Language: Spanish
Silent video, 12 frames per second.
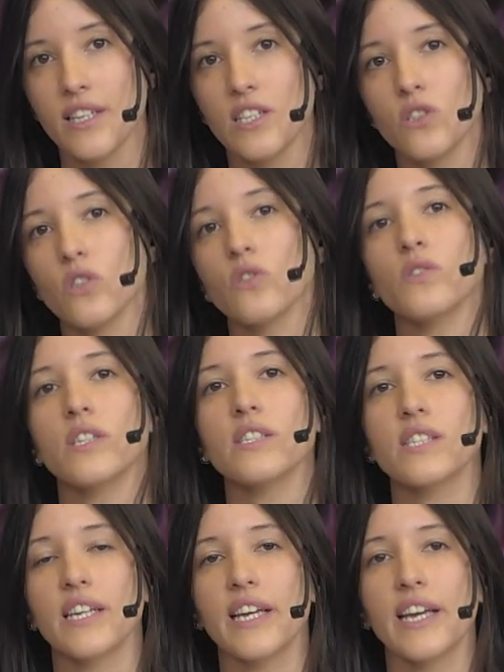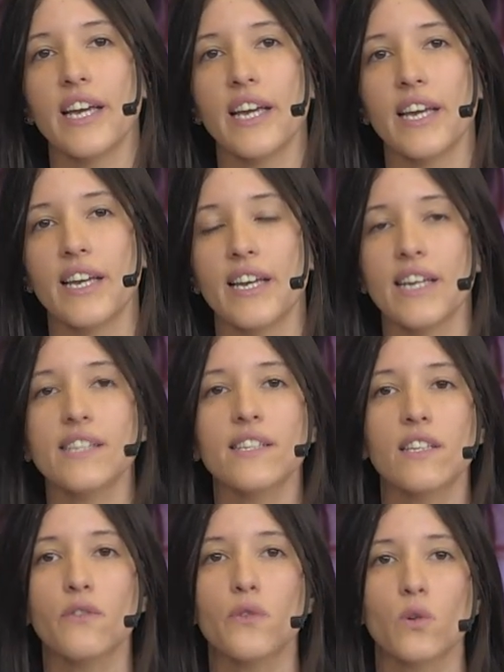Entonces, eh, ese
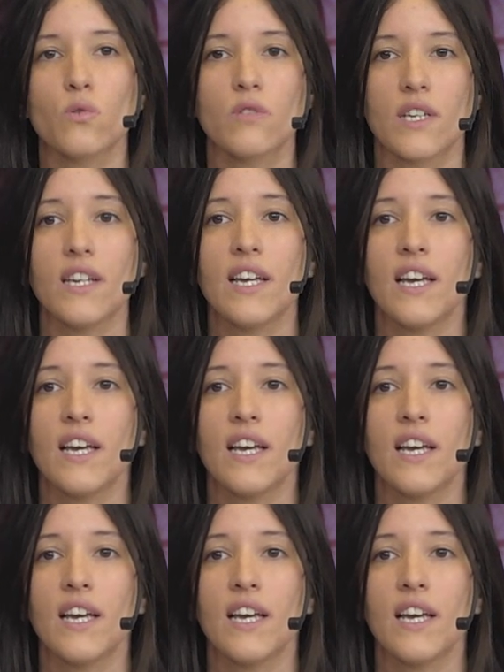disfrute